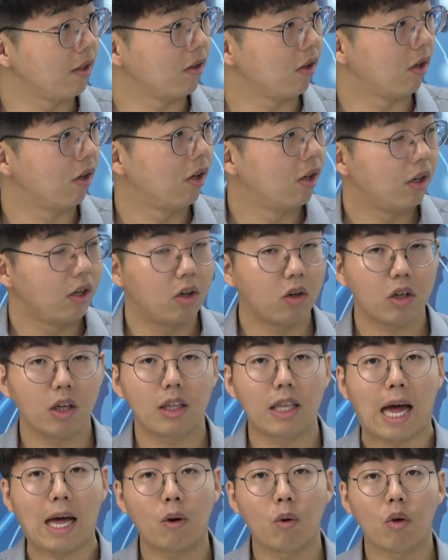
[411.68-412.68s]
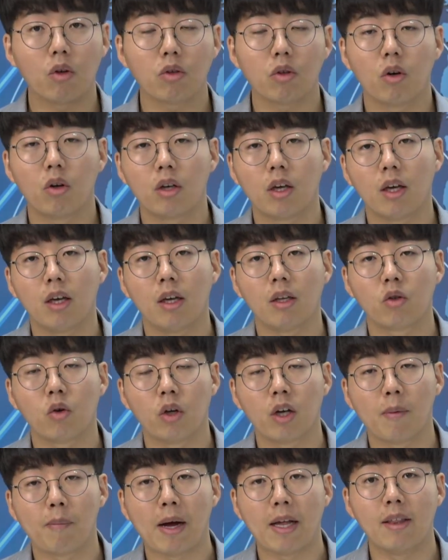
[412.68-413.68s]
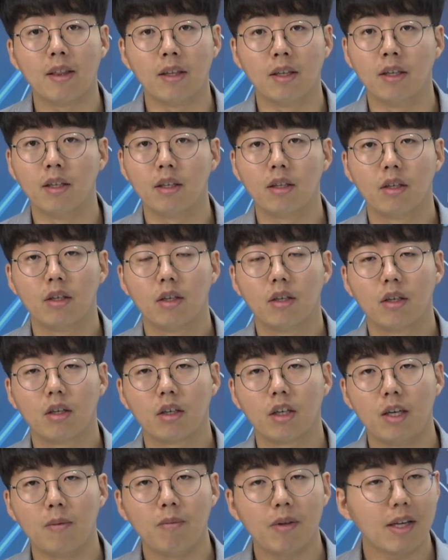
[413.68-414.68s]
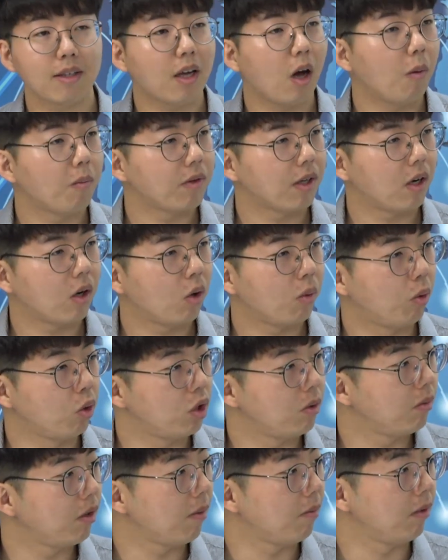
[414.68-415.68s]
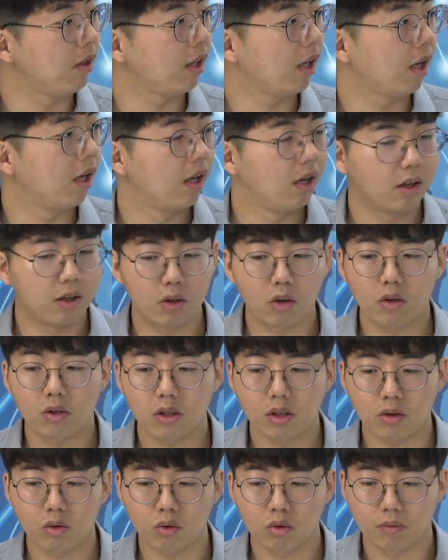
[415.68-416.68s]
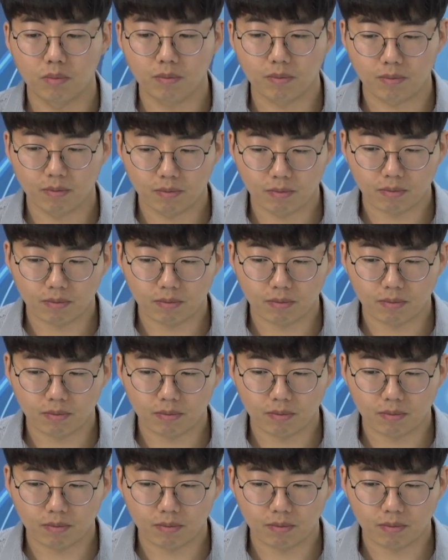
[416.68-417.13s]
그쵸. 이렇게 나눠서 이게 저희가 받는 그 임대사업자라고 보시면 됩니다. 네. 그러니까 그런 월세를 받는